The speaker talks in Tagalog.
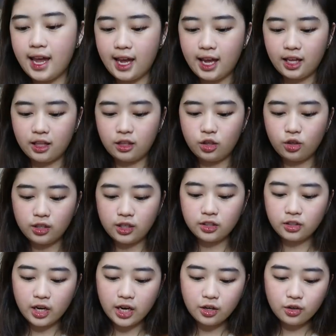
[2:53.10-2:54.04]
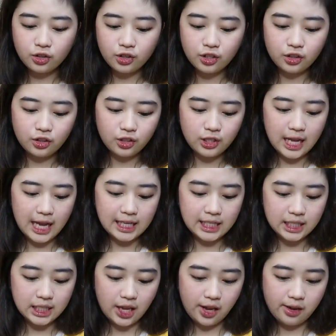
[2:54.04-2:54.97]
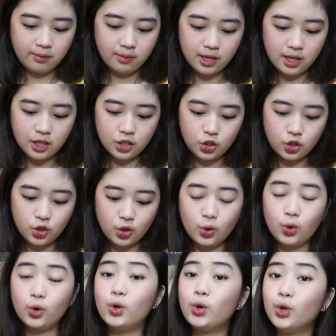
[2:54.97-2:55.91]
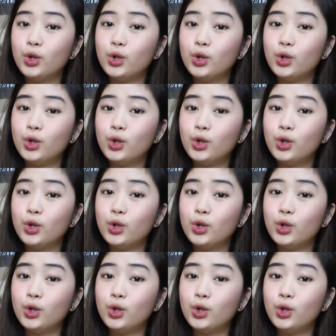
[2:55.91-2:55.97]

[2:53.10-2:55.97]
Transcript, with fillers: And yung na-try ko dito last time is yung